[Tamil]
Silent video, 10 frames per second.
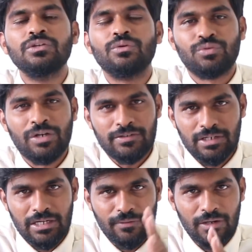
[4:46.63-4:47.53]
ஸோ சுரேஷ்
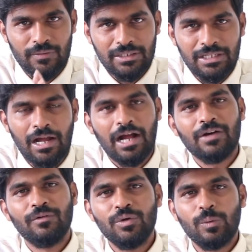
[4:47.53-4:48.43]
ரெய்னா அவர்கள் வந்து ஆட
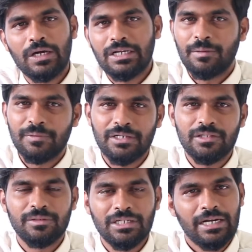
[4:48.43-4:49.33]
வருவார்
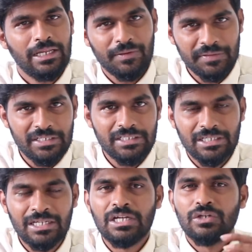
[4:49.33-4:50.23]
அப்படிங்கிறது வந்து கிளியராகவே
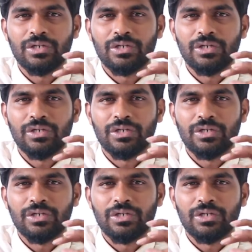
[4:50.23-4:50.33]
தெரிஞ்சிருக்கு